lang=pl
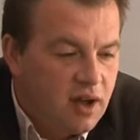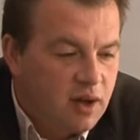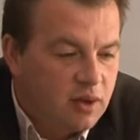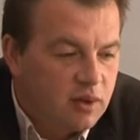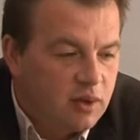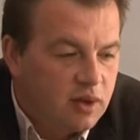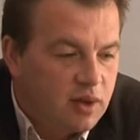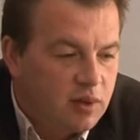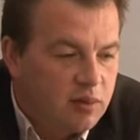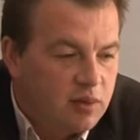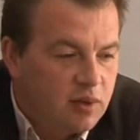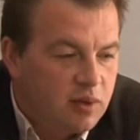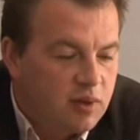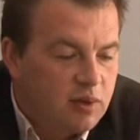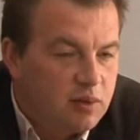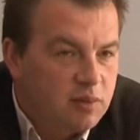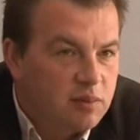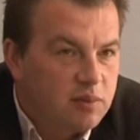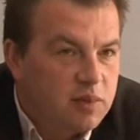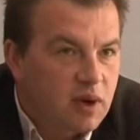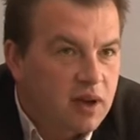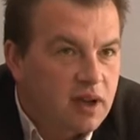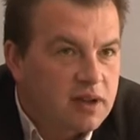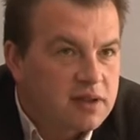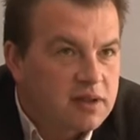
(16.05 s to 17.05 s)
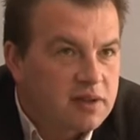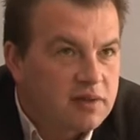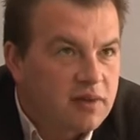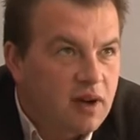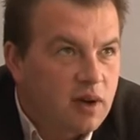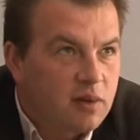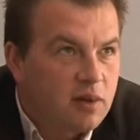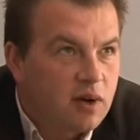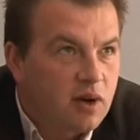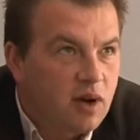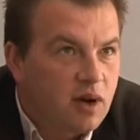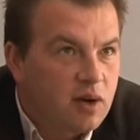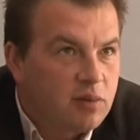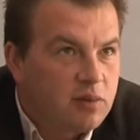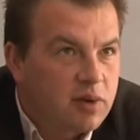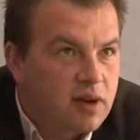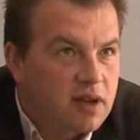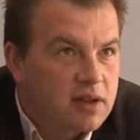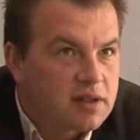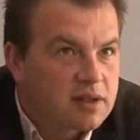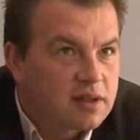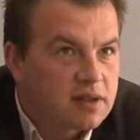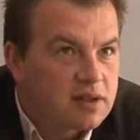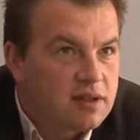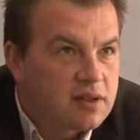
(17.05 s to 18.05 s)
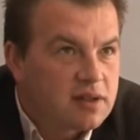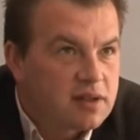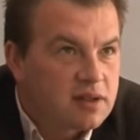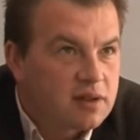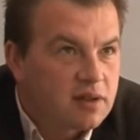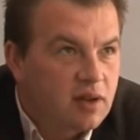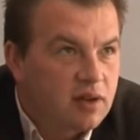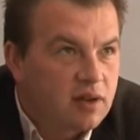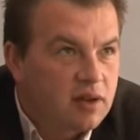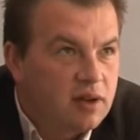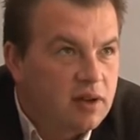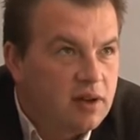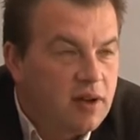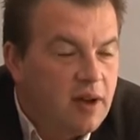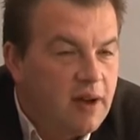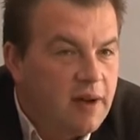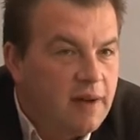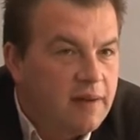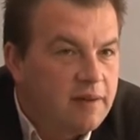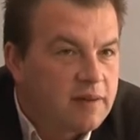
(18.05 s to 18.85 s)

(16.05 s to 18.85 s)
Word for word: które były, pokazywały obraz historii